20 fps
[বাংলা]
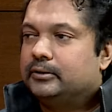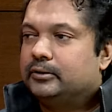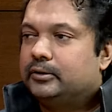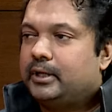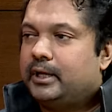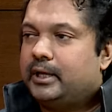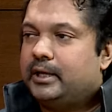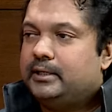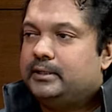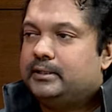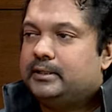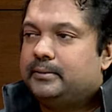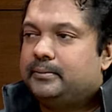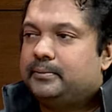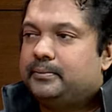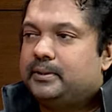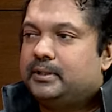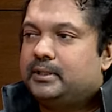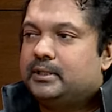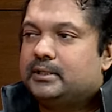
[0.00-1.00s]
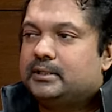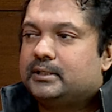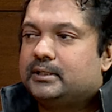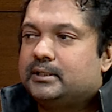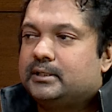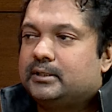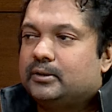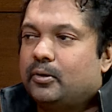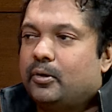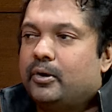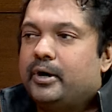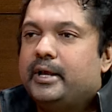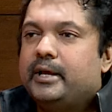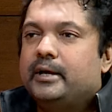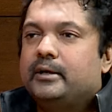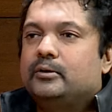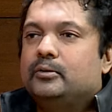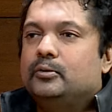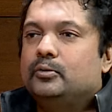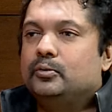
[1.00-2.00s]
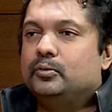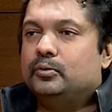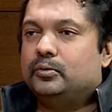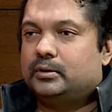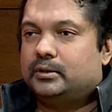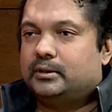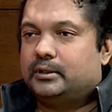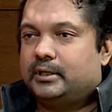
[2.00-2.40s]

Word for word: তো এই যে বিদেশ অনেক দূর